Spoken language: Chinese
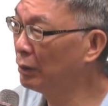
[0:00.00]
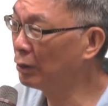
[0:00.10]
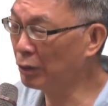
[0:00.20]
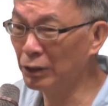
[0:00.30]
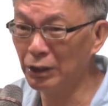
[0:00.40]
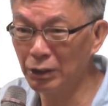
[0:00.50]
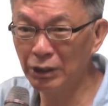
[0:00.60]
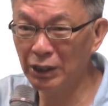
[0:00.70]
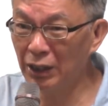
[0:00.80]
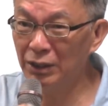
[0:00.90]
所有人都
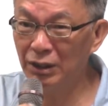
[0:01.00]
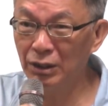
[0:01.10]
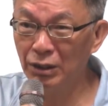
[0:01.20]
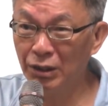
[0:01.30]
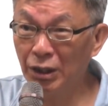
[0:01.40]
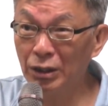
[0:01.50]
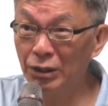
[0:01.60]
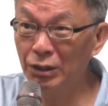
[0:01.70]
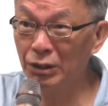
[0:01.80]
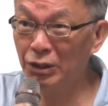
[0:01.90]
应该上
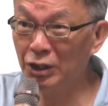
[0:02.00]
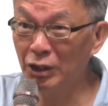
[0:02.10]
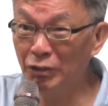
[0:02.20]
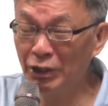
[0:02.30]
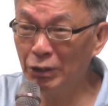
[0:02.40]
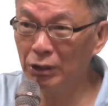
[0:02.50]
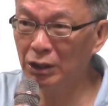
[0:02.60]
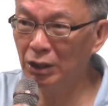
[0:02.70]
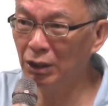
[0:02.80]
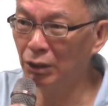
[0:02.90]
了这一分钟的
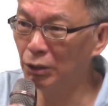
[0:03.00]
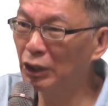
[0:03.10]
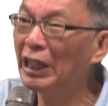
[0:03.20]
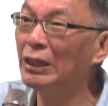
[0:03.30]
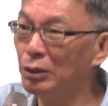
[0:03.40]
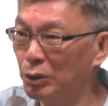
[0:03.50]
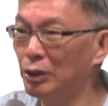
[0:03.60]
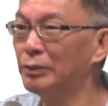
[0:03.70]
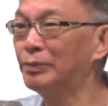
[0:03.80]
课要有一种感觉。